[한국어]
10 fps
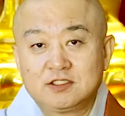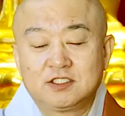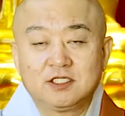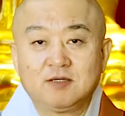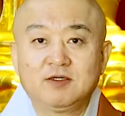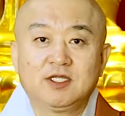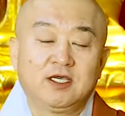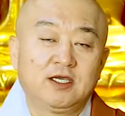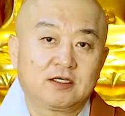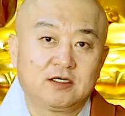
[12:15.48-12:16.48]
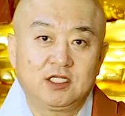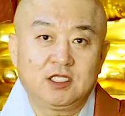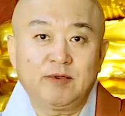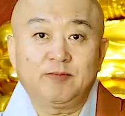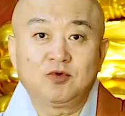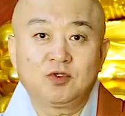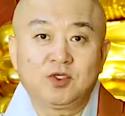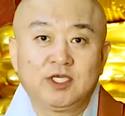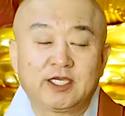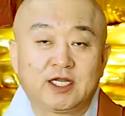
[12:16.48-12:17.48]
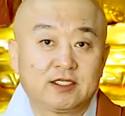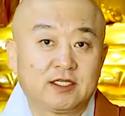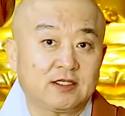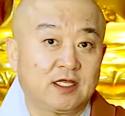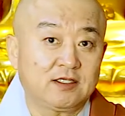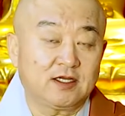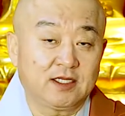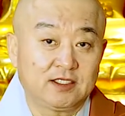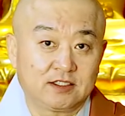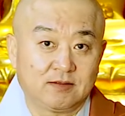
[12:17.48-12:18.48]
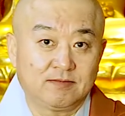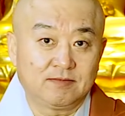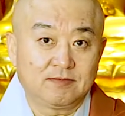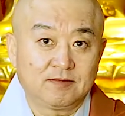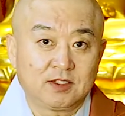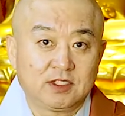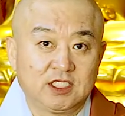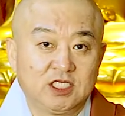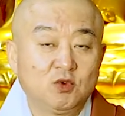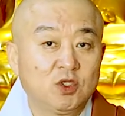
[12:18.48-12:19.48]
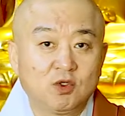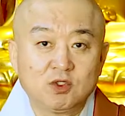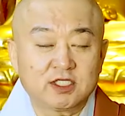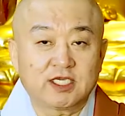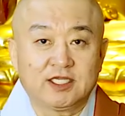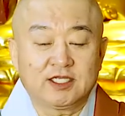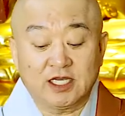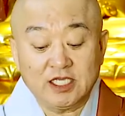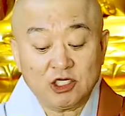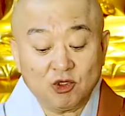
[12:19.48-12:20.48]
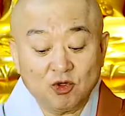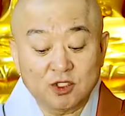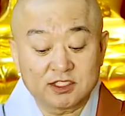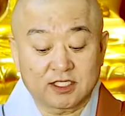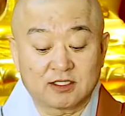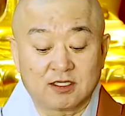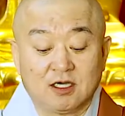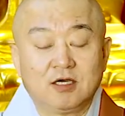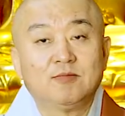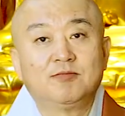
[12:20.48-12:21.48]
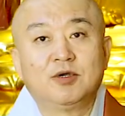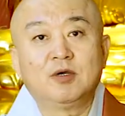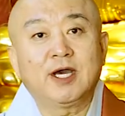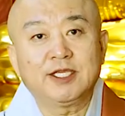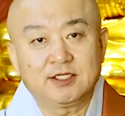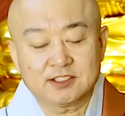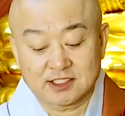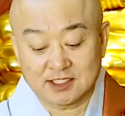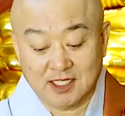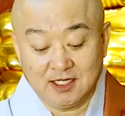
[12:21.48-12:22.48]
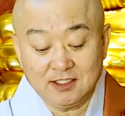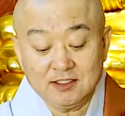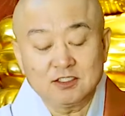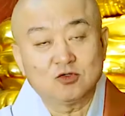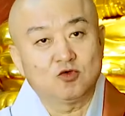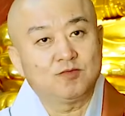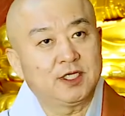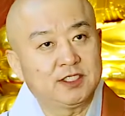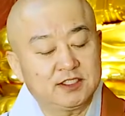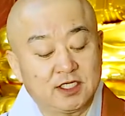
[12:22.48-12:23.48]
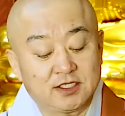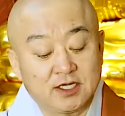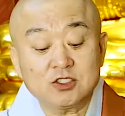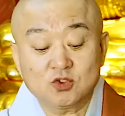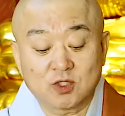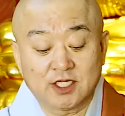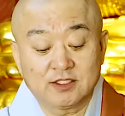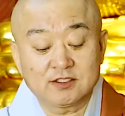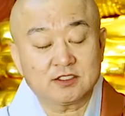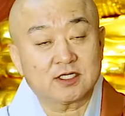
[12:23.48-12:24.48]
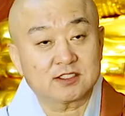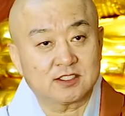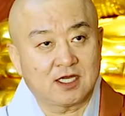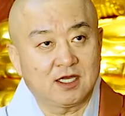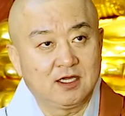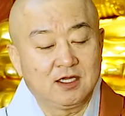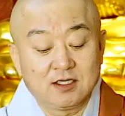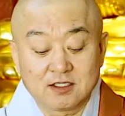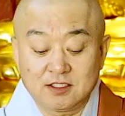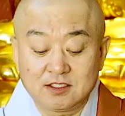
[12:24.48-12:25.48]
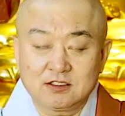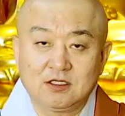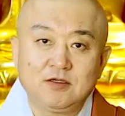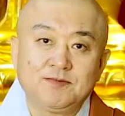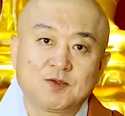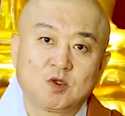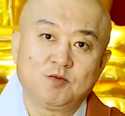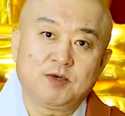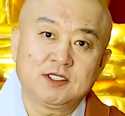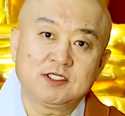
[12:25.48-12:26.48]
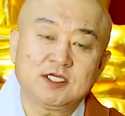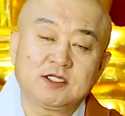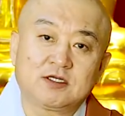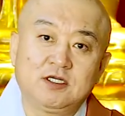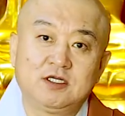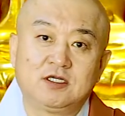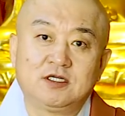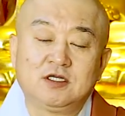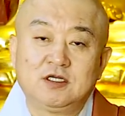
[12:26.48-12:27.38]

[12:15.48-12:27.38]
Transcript: 지난번에 그 티벳 불교 이야기할 때 탄테라니즘 이원론적이 아니라 일원론적인 거 버마 이려 사상 우파니시아드가 추구하는 철학사다. 그래서 우파니시아드를